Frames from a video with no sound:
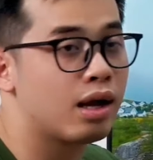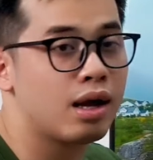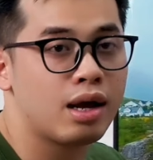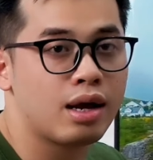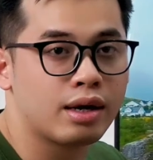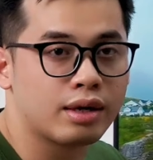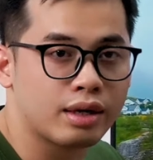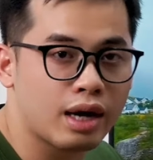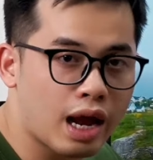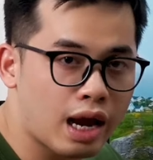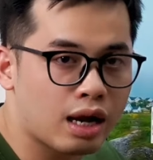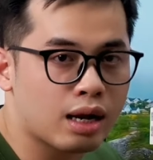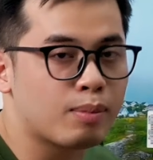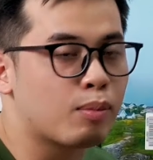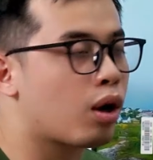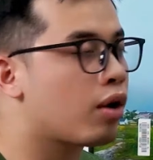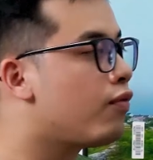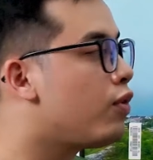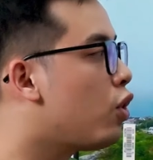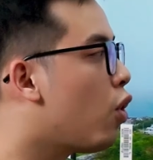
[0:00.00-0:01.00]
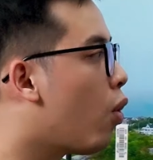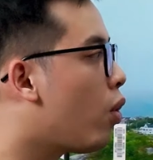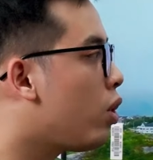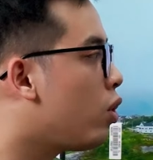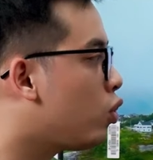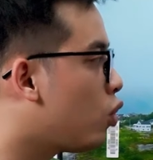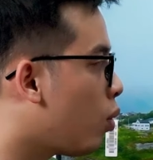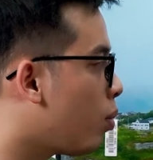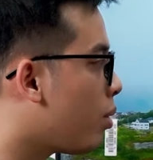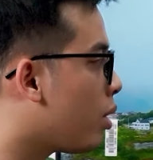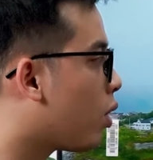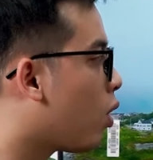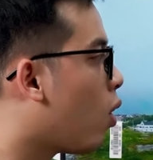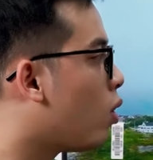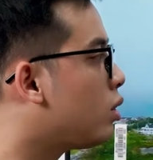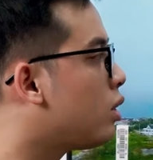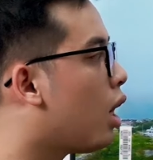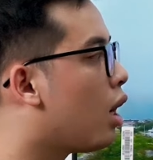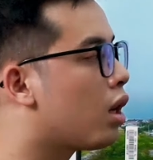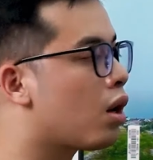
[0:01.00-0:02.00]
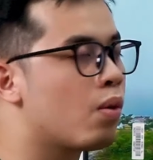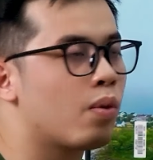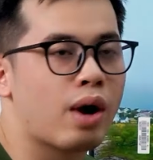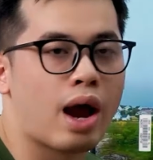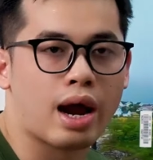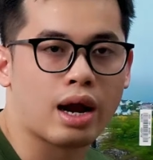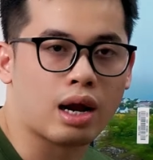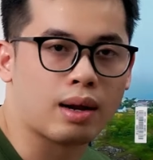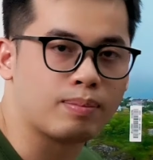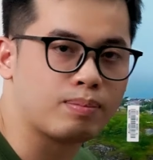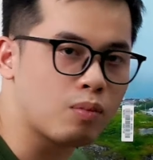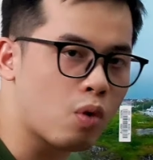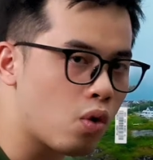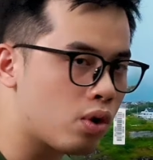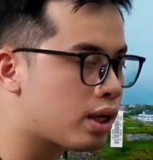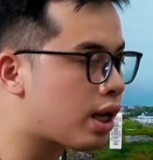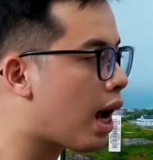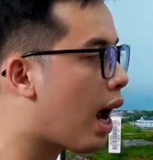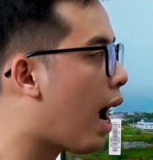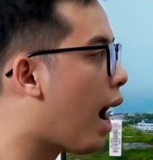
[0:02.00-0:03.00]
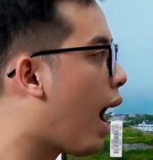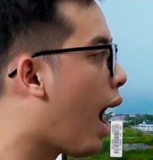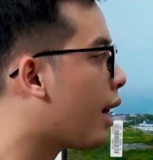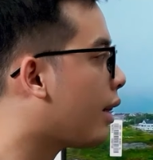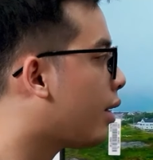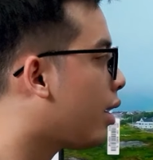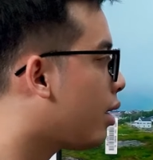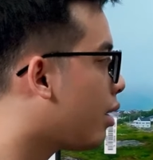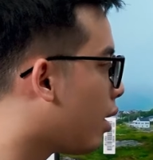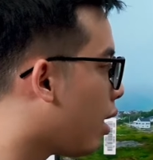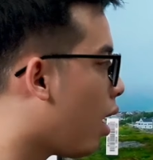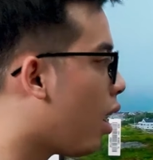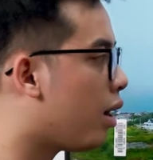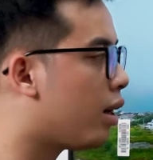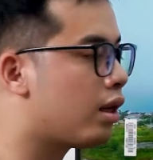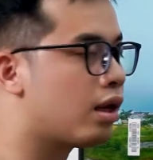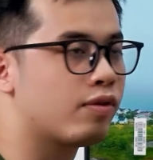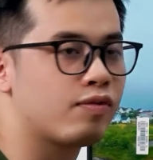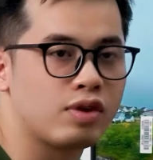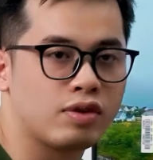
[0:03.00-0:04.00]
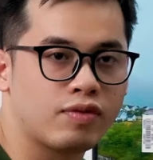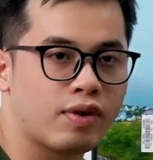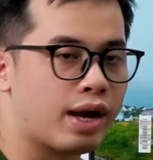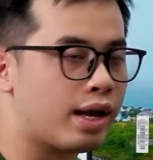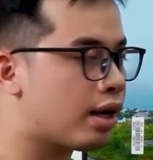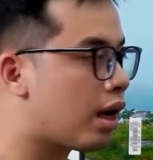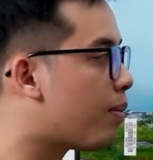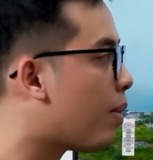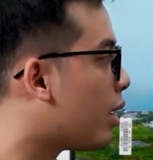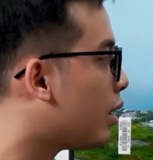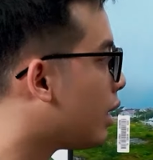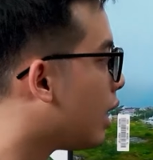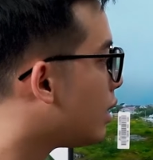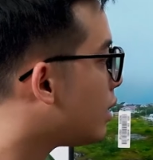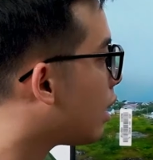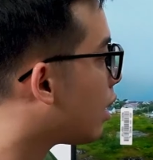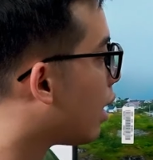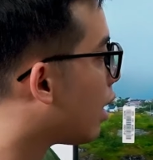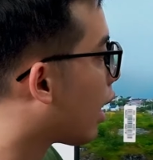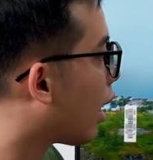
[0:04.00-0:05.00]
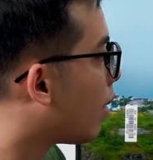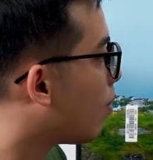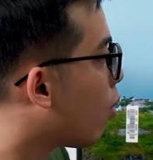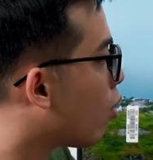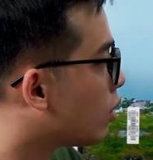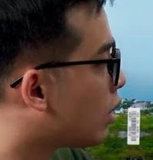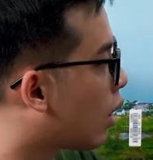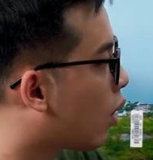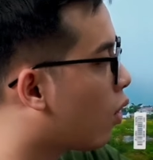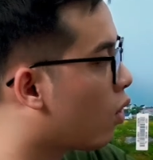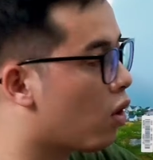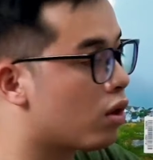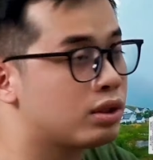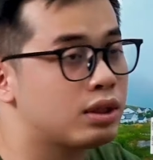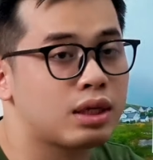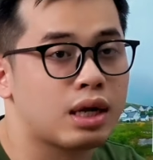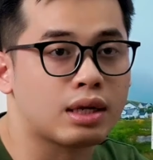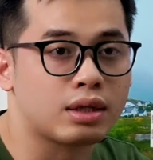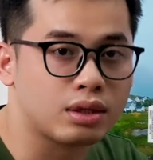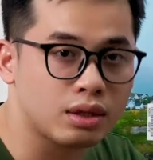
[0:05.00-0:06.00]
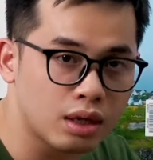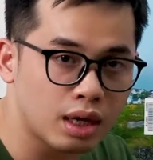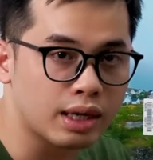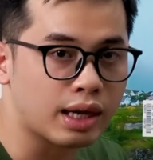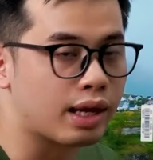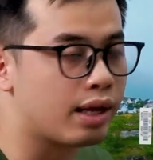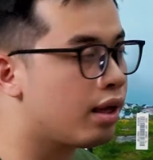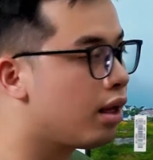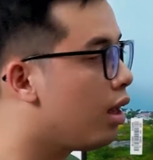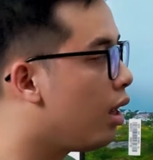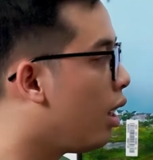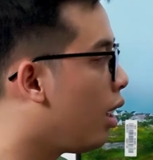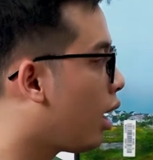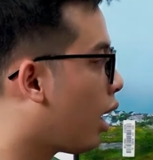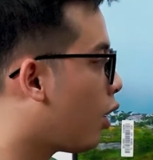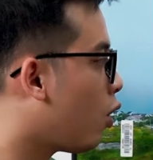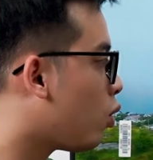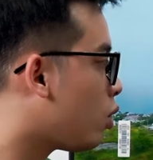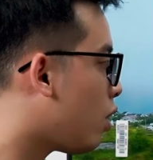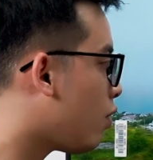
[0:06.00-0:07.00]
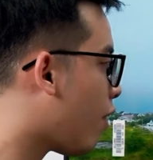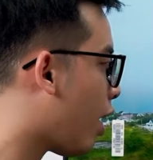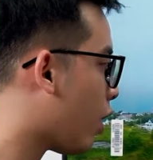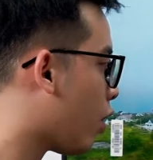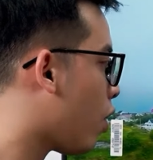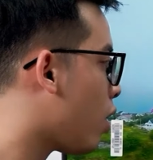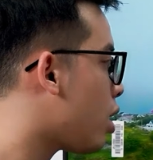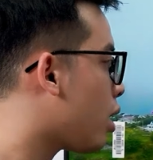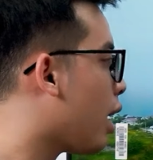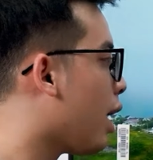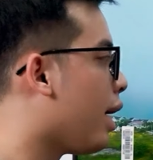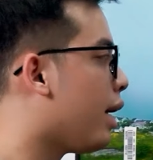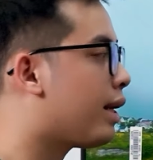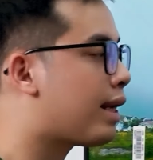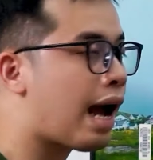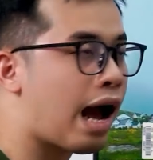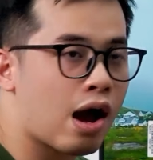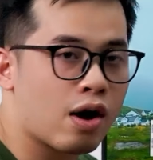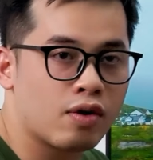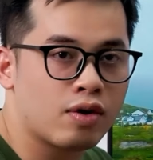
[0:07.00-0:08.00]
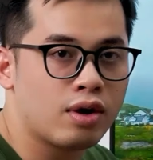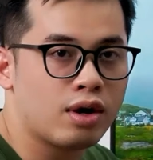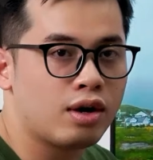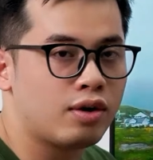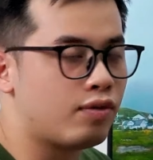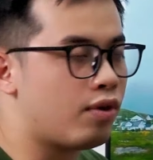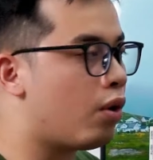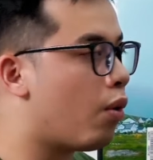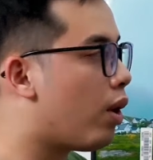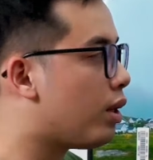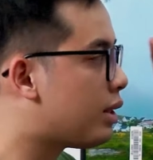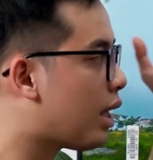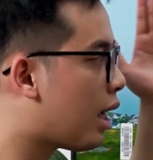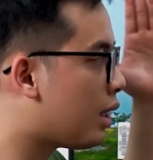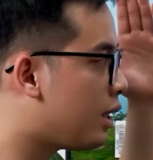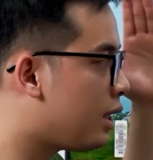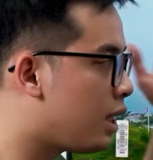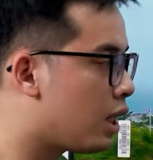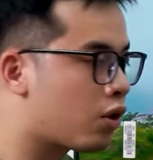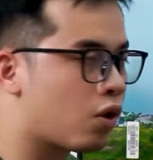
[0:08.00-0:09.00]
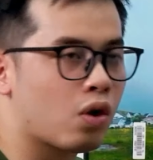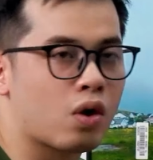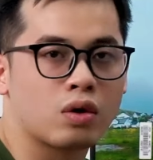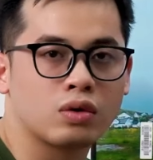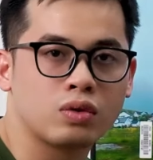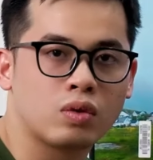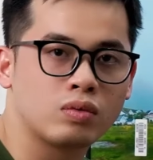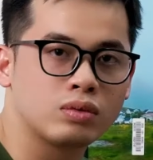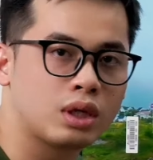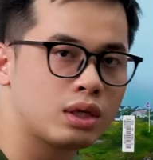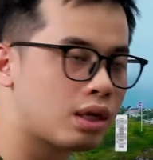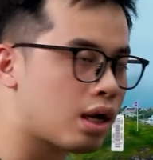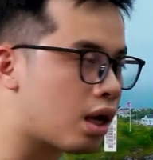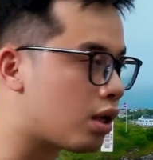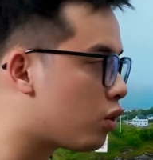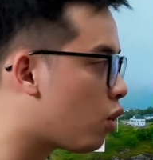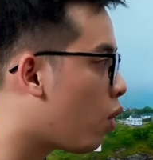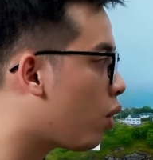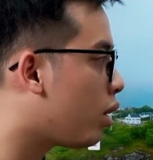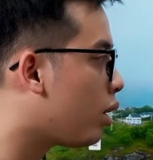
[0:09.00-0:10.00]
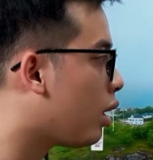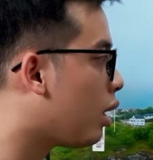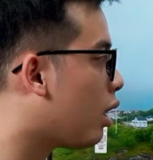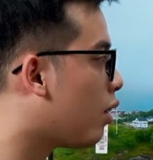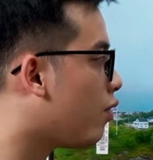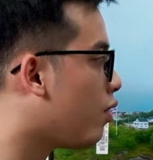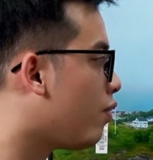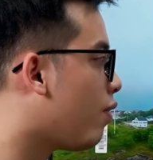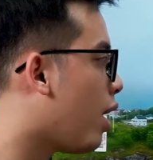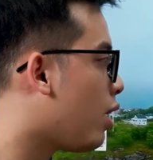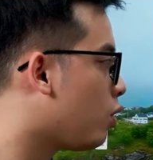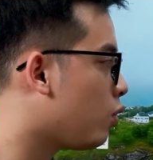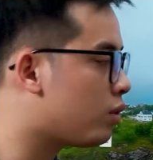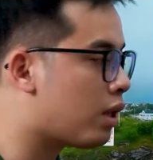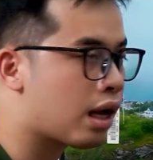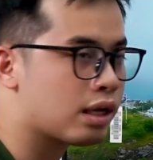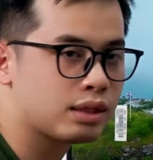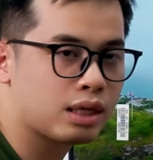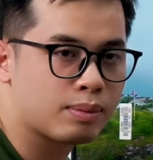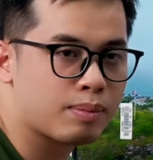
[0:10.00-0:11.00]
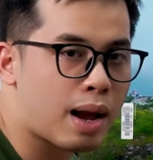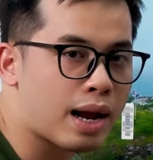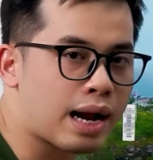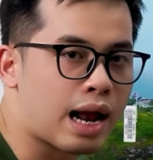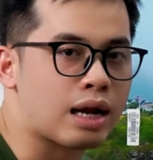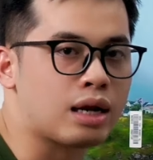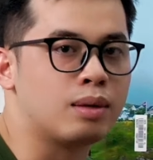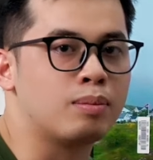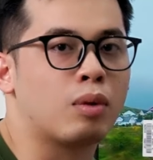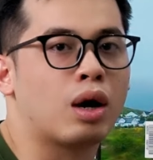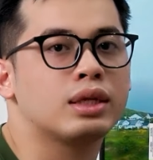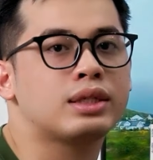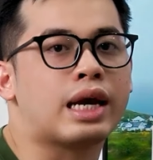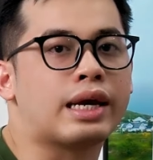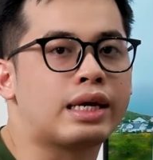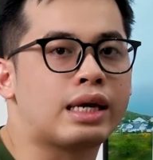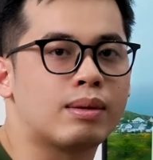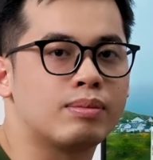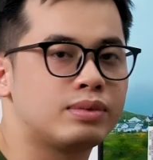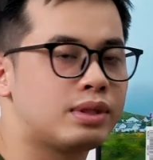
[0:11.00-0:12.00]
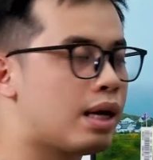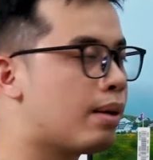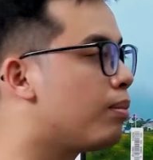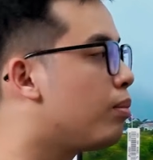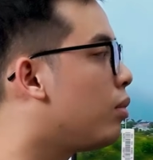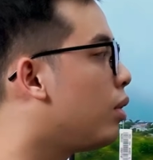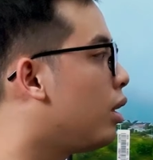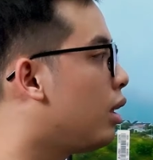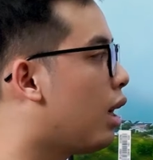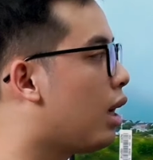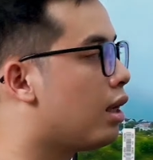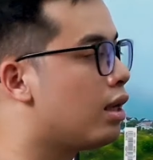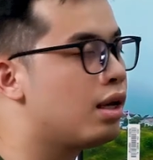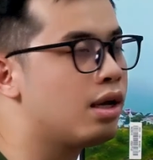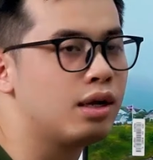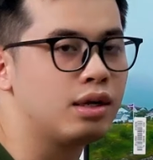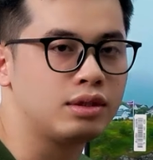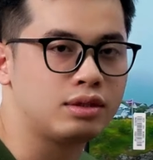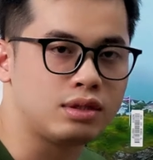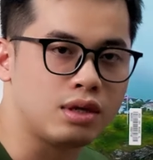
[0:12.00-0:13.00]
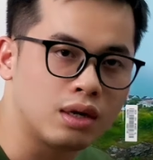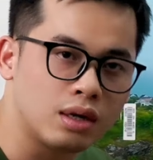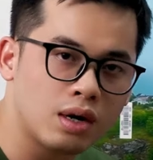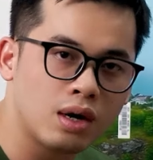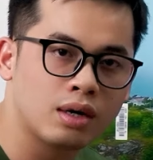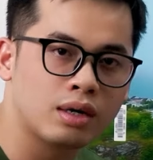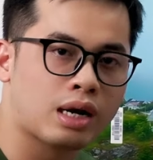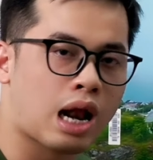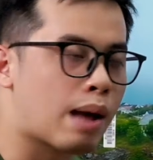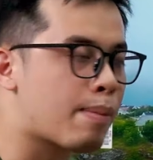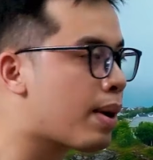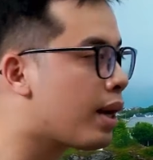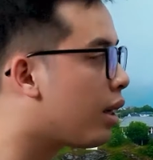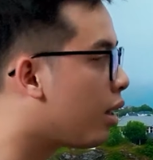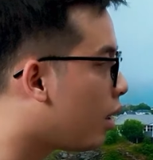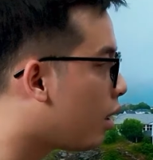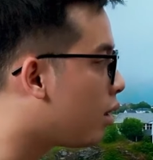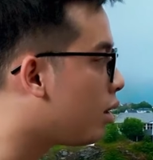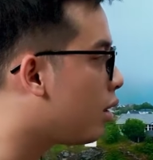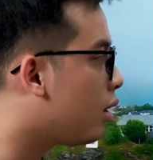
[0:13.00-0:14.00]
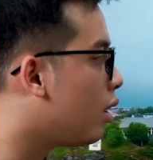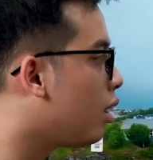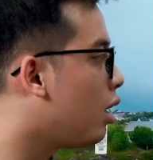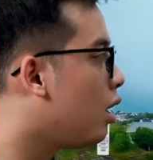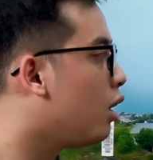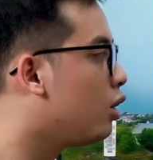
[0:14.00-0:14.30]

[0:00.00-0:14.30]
là đây là một cái video YouTube được hỗ trợ công nghệ là 4K HDR, nên là vì vậy các bạn thấy rằng là cái màu sắc của nó rất là tươi này, cái độ tương phản của nó được đẩy lên cao. Và ngoài ra chi tiết của nó cũng rất là tốt, nên là vì vậy chúng ta sẽ mang lại một cái trải nghiệm xem là sướng hơn, đã mắt hơn.